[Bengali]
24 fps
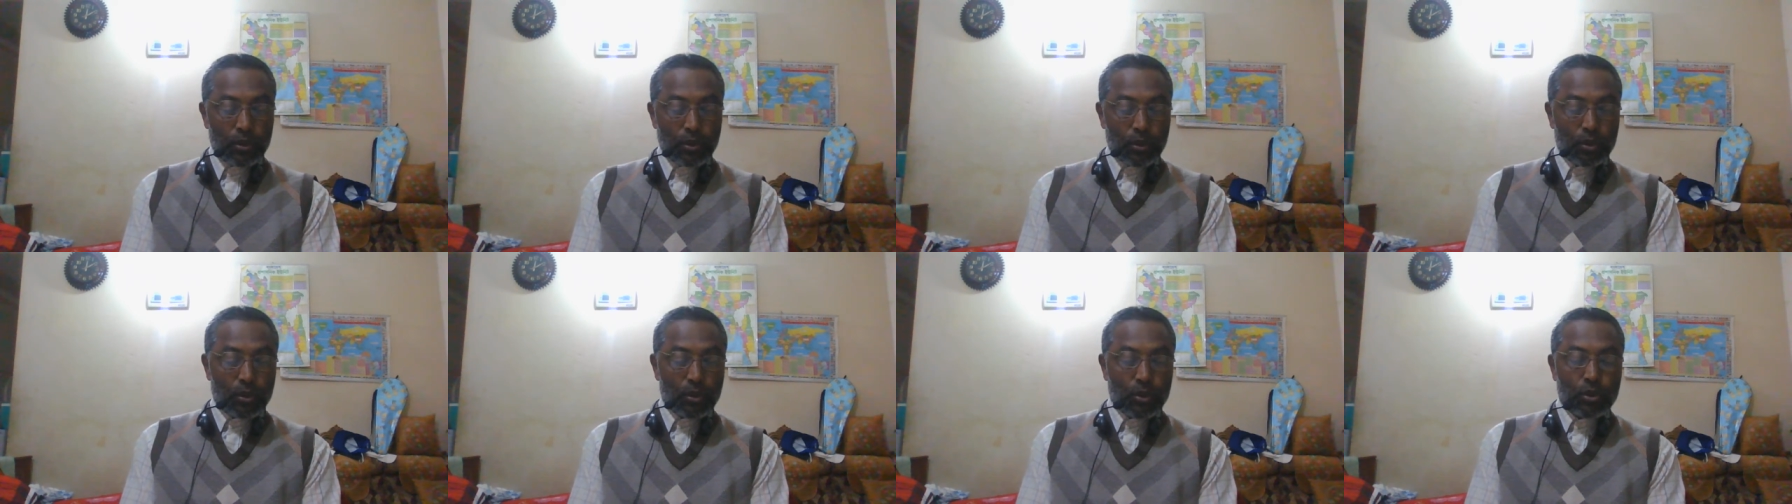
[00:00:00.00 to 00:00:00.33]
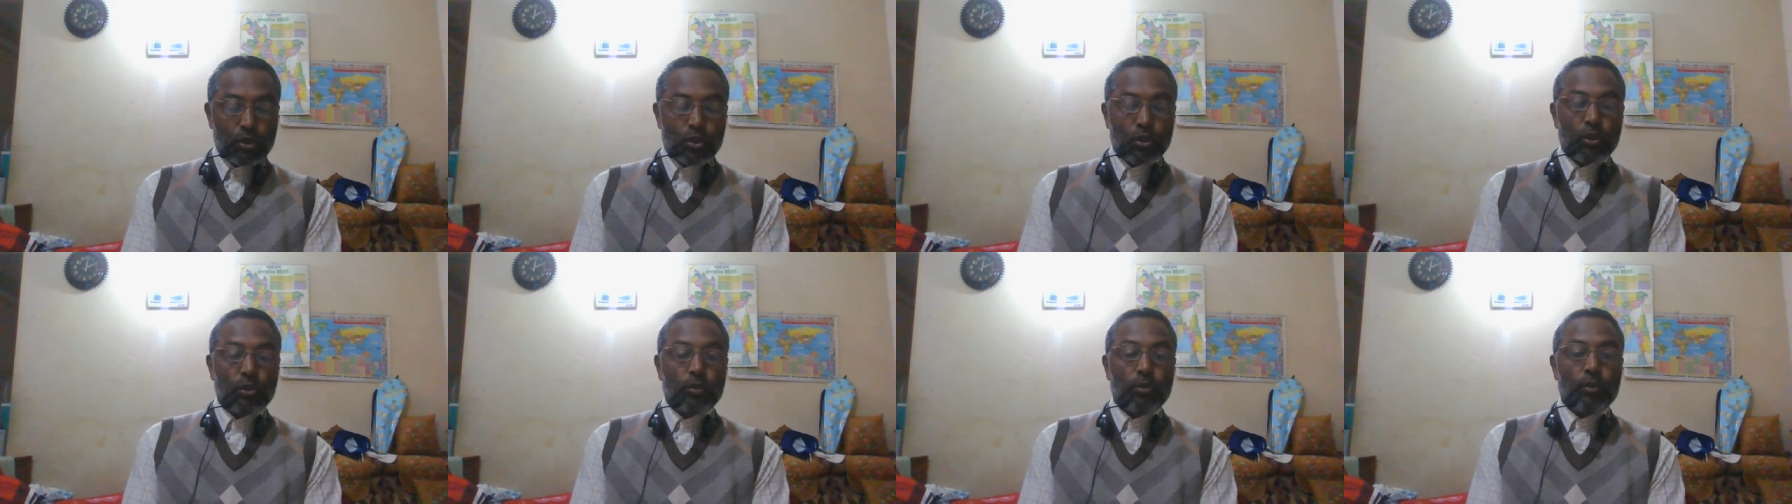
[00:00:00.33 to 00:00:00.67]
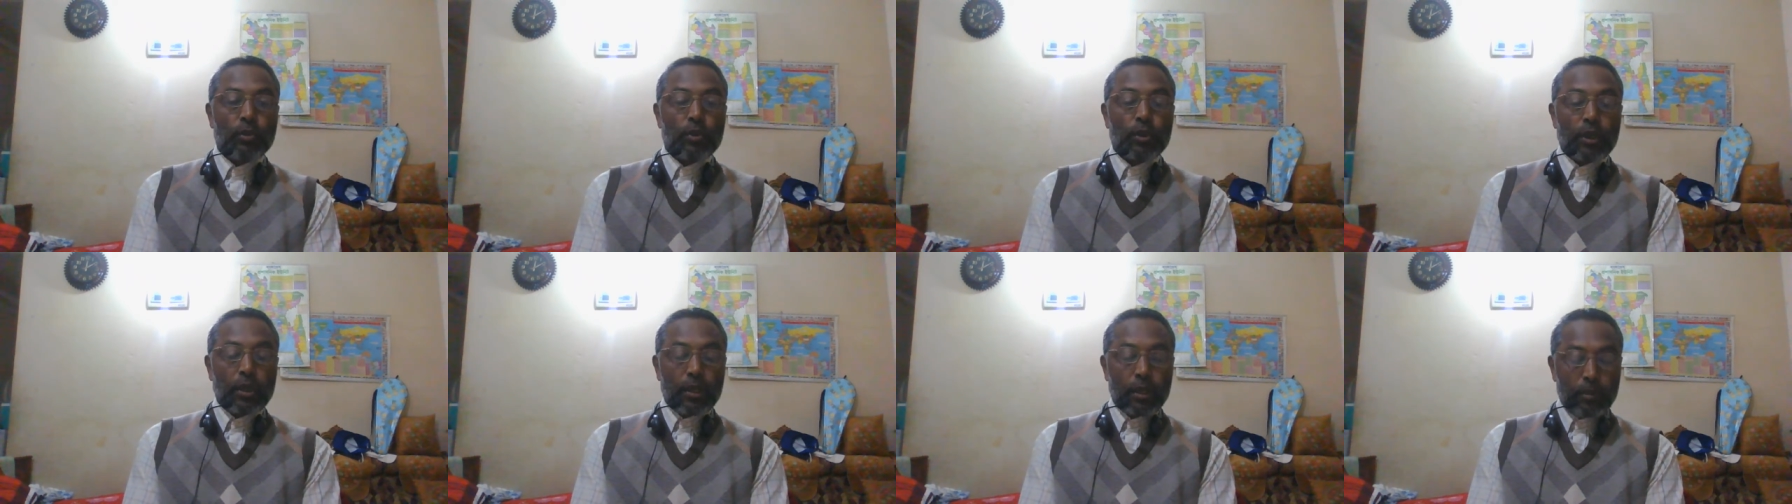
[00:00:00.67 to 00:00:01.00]
রসদ
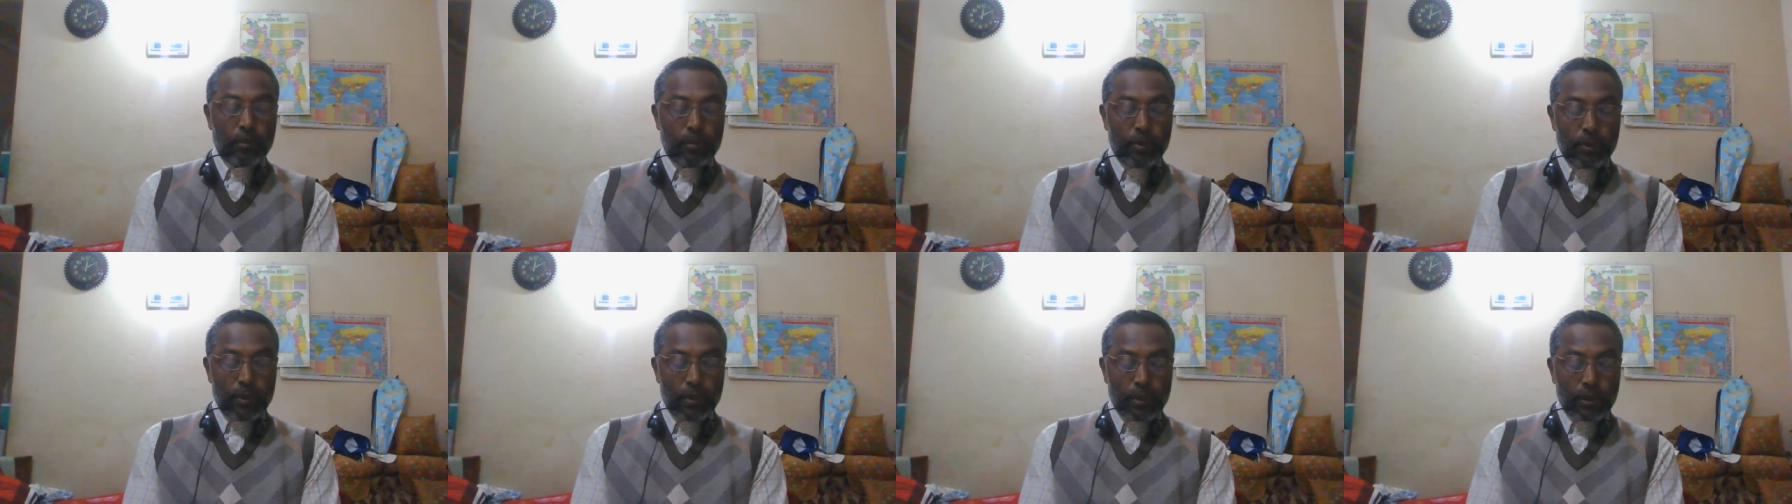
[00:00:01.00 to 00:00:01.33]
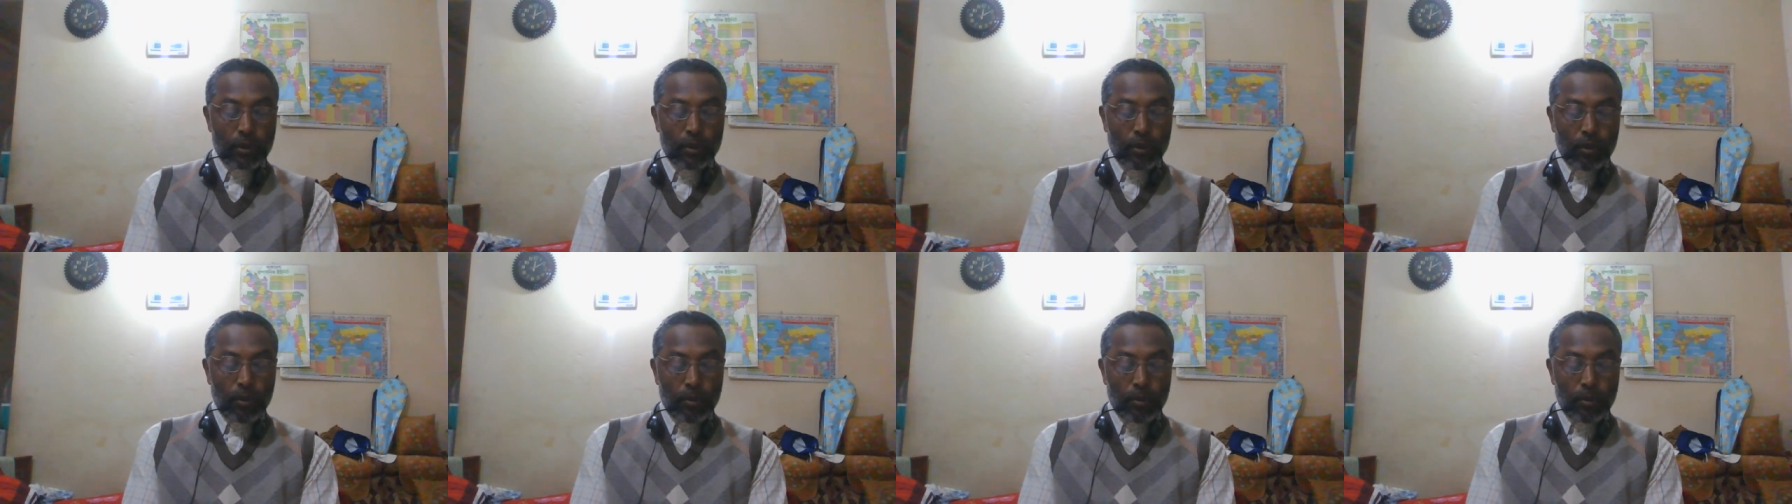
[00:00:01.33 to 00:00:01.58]
সর্বকারী বিবেকের